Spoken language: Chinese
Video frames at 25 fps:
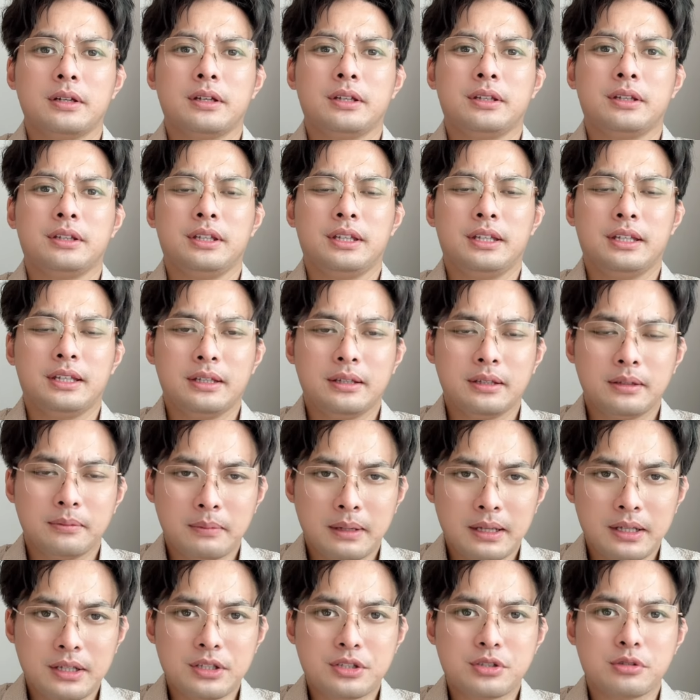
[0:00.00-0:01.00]
你
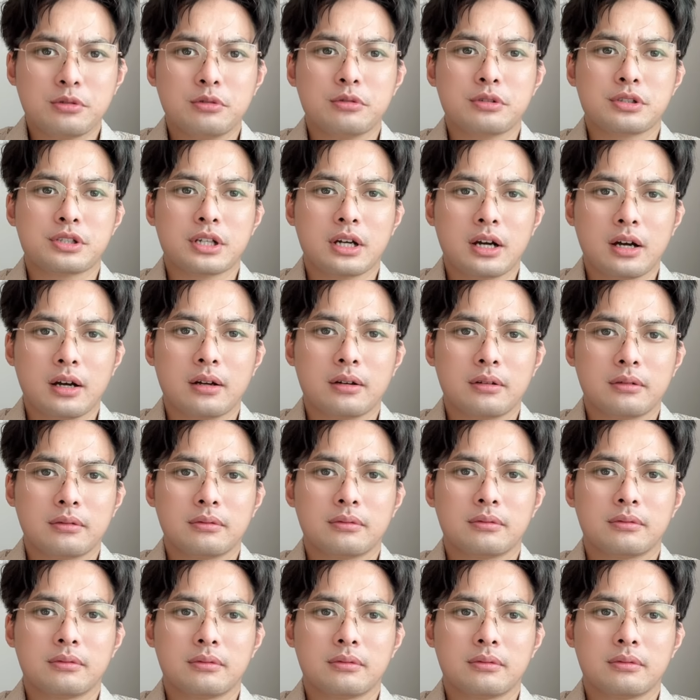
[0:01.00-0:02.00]
们就像
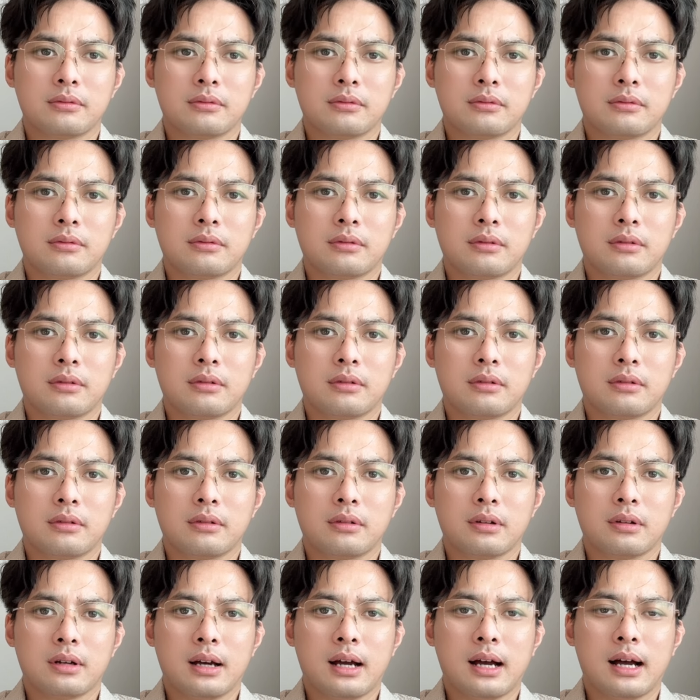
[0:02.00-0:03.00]

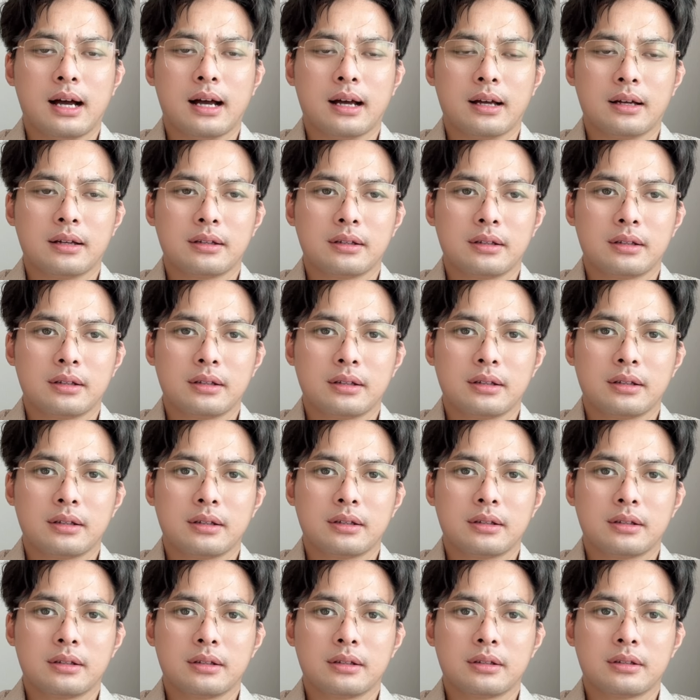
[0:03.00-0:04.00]
啊，
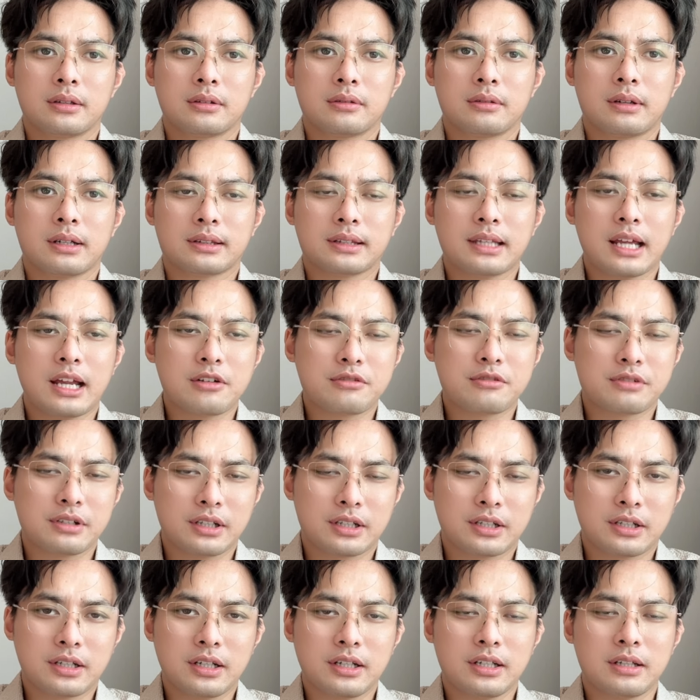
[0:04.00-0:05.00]
对吧？淡水
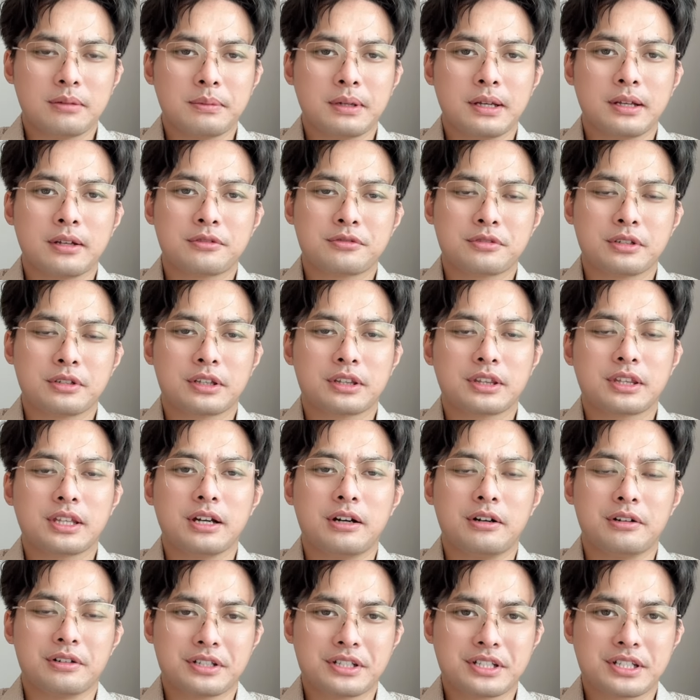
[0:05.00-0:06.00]
河里面去
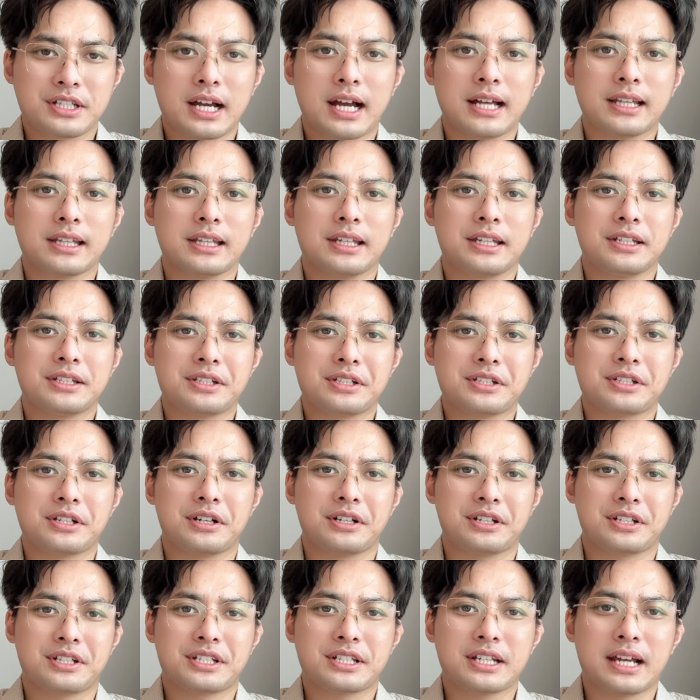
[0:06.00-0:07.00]
钓虾的一些
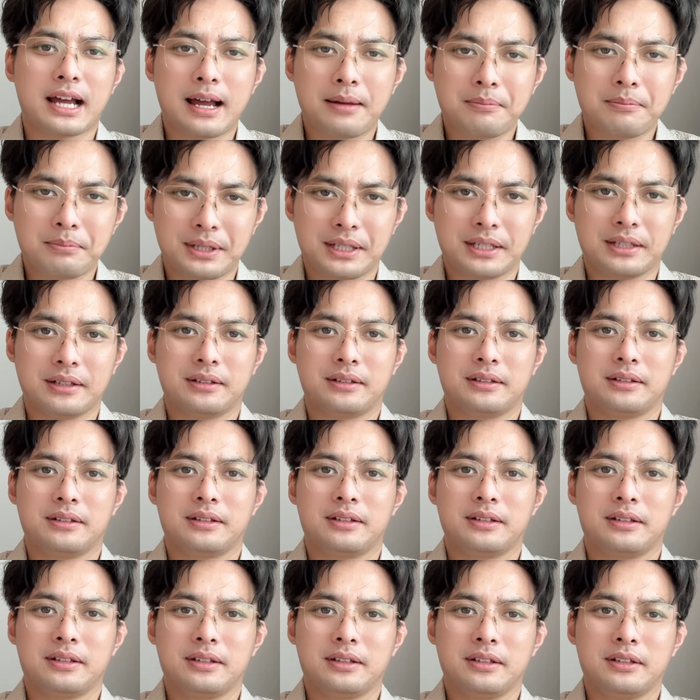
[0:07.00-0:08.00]
小虾米，
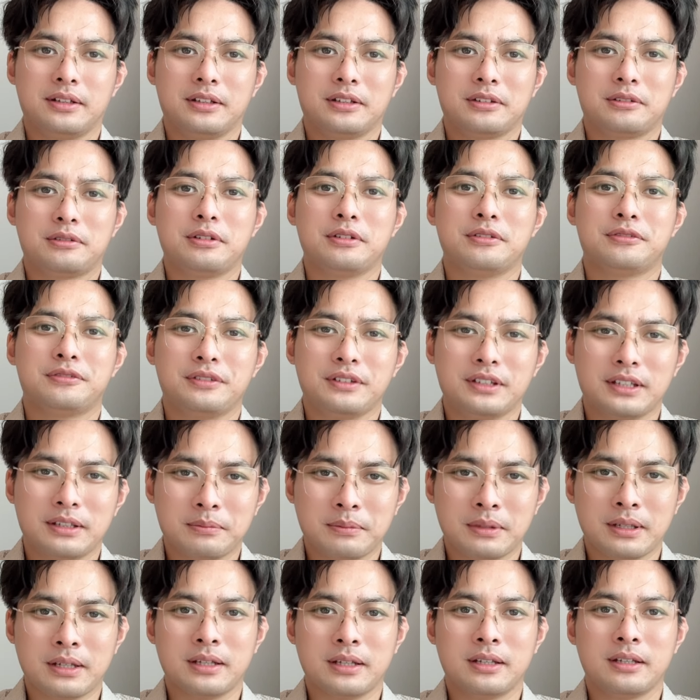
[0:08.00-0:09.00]
对付你
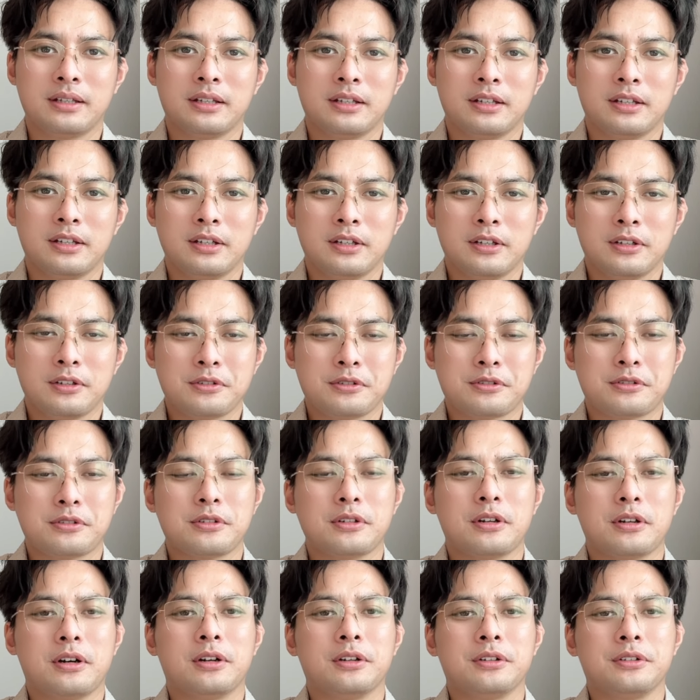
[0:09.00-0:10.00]
们需
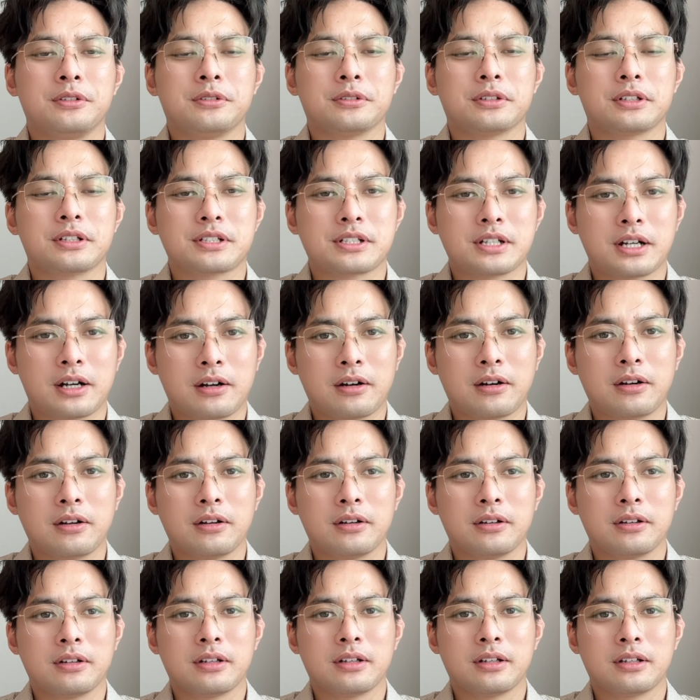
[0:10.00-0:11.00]
要用得着
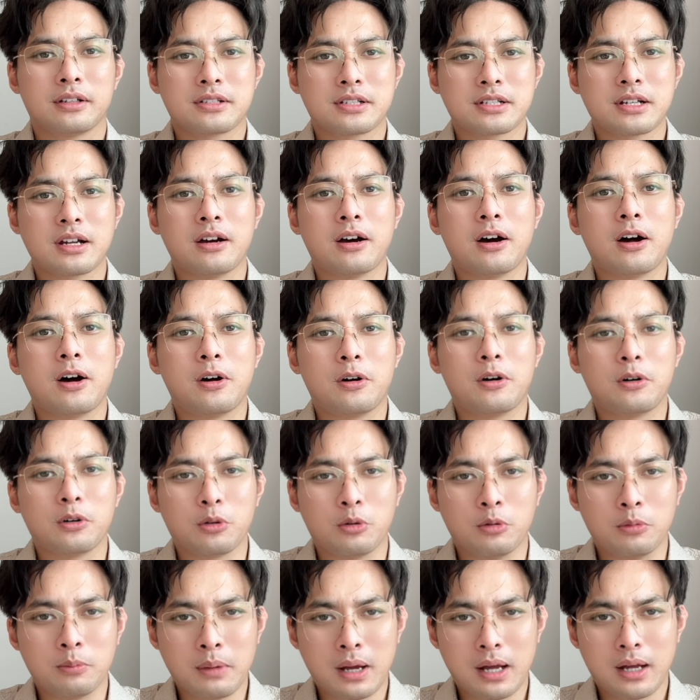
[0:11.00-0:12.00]
上澳
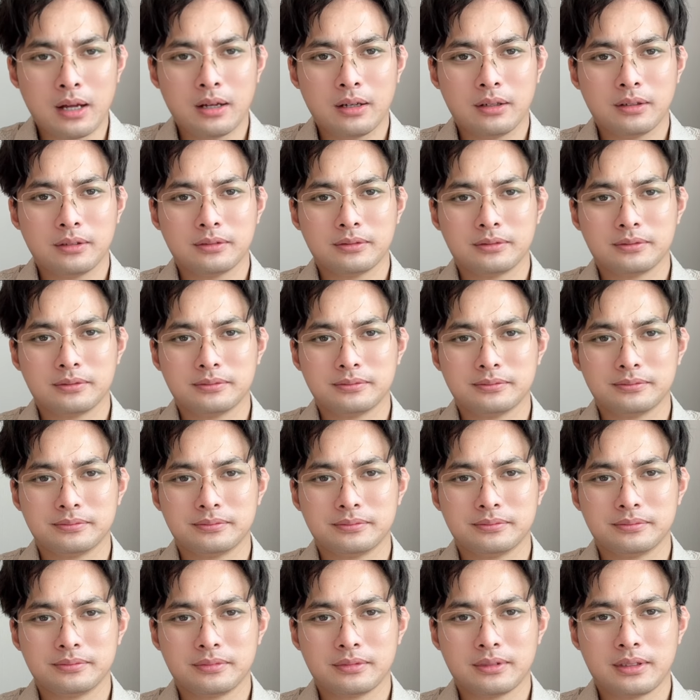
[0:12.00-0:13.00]
龙吗？
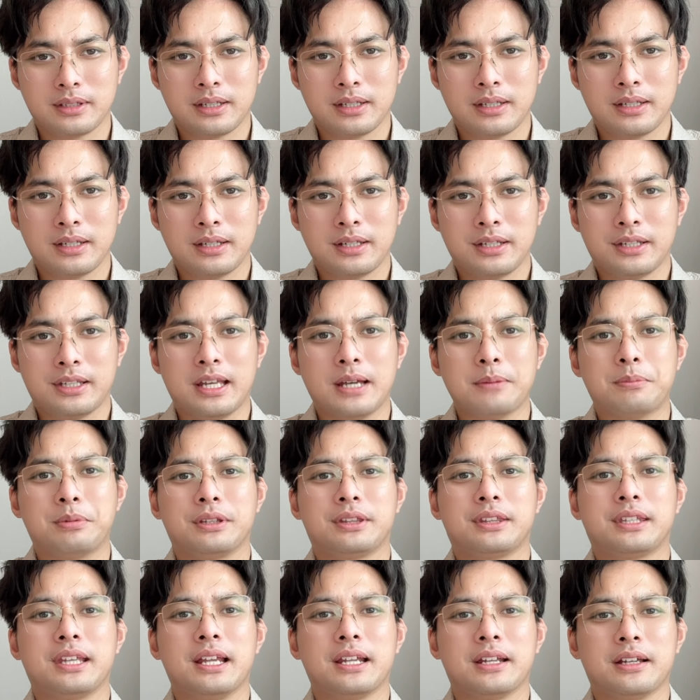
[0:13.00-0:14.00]
也不
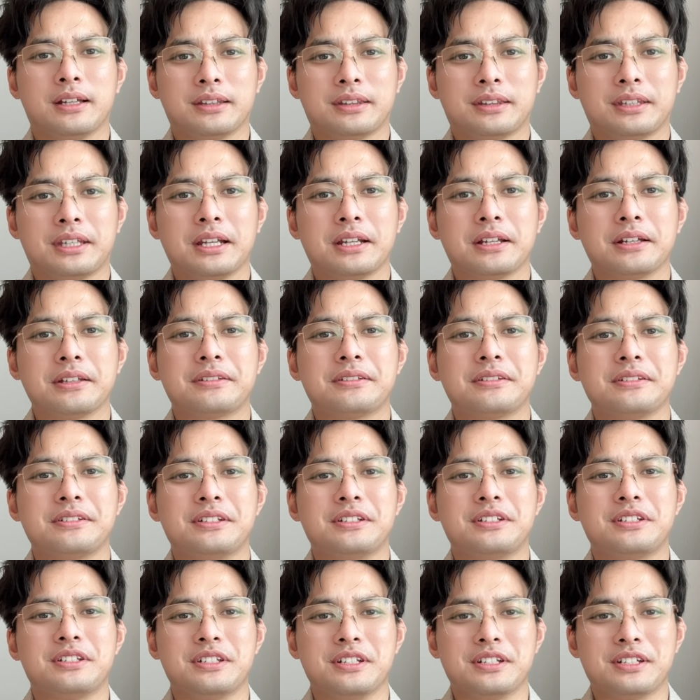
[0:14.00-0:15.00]
掂量掂量自己
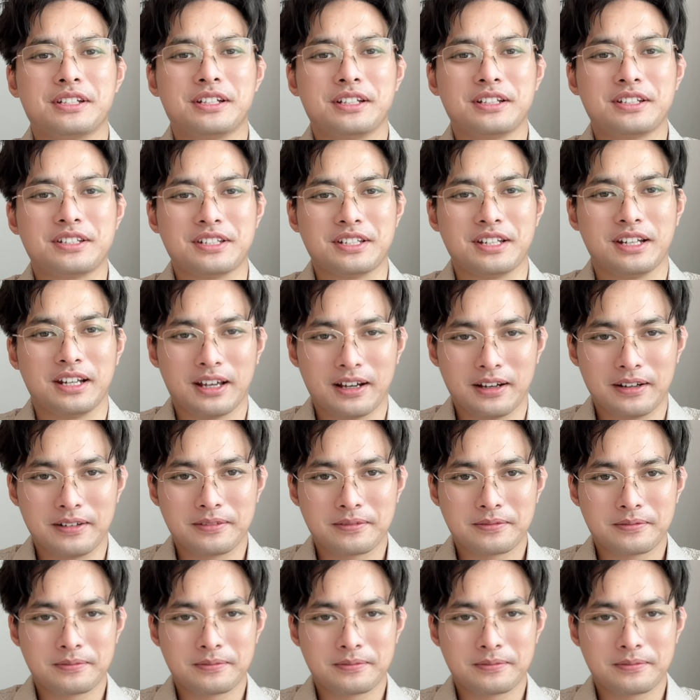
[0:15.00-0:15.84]
几斤几两。